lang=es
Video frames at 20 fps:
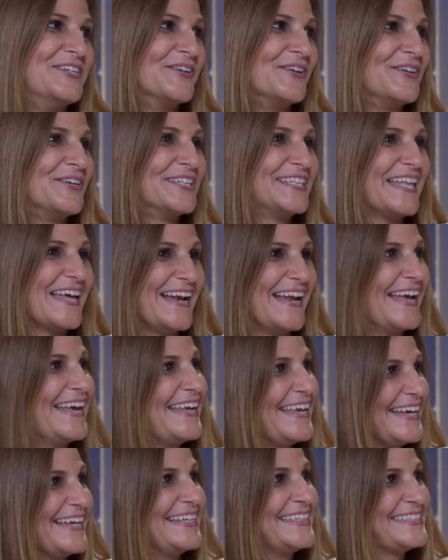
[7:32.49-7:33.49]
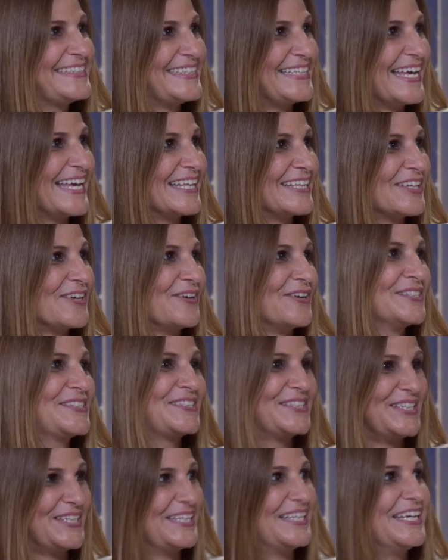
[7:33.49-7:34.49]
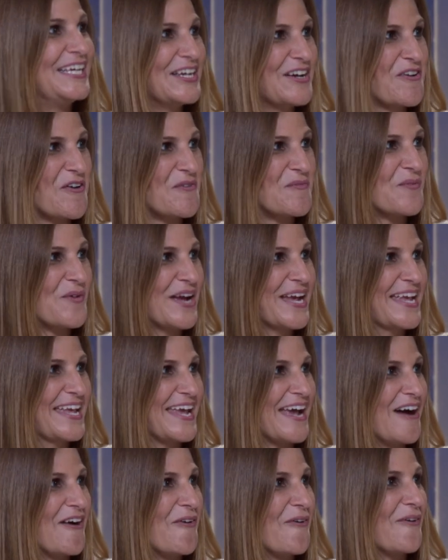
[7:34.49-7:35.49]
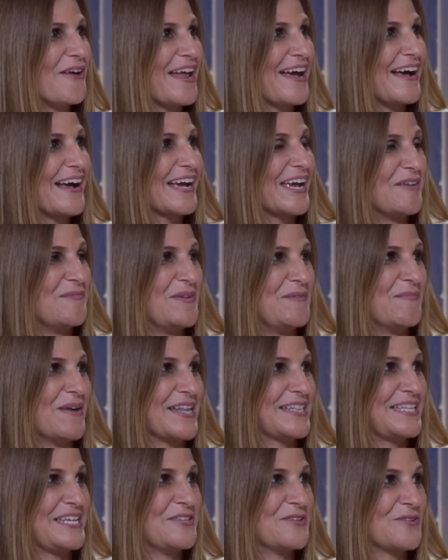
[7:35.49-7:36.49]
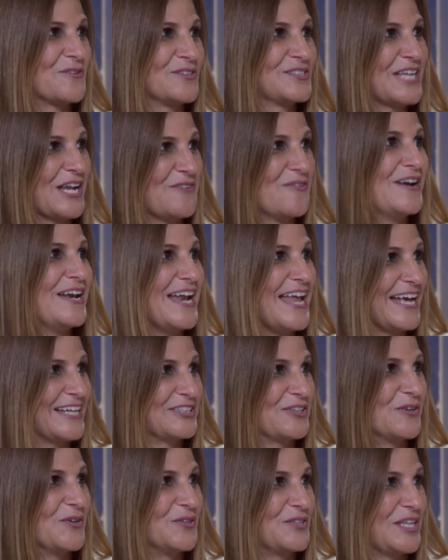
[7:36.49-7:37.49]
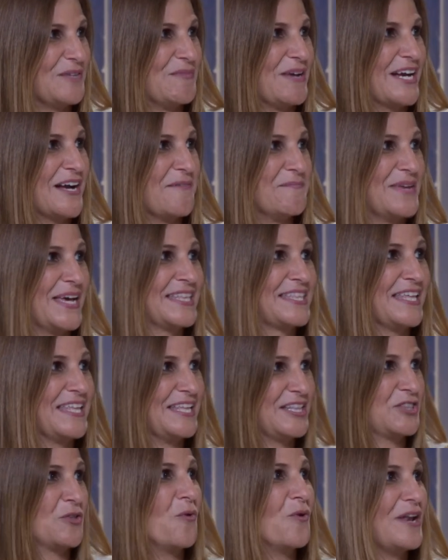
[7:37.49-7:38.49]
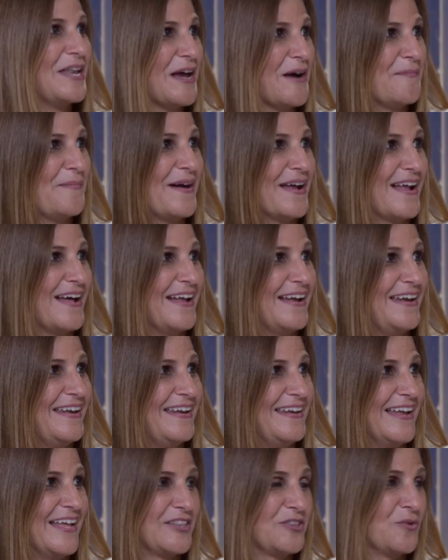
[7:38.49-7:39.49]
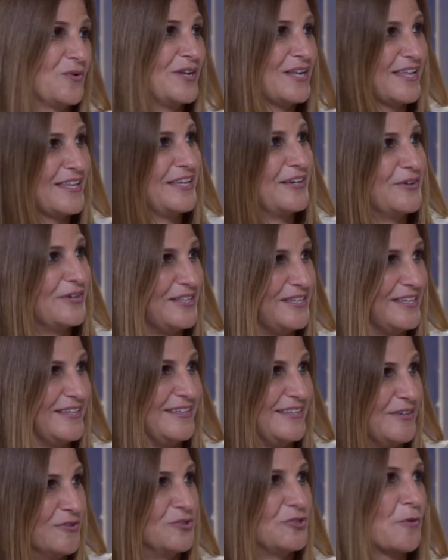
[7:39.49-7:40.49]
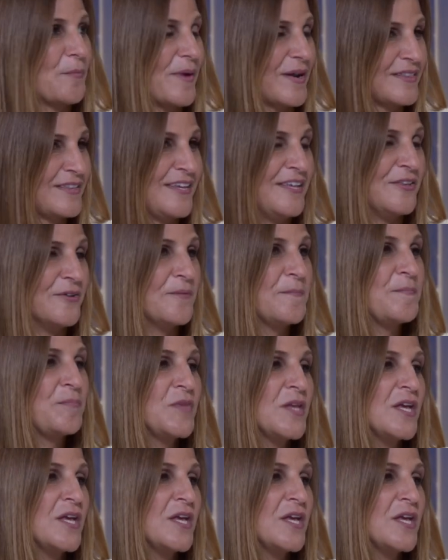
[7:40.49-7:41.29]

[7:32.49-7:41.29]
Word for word: yo te elegí siendo CD, ¿cómo es que ahora que mi partido no salió electo, te me cambiaste de tola para la tola de, otro partido?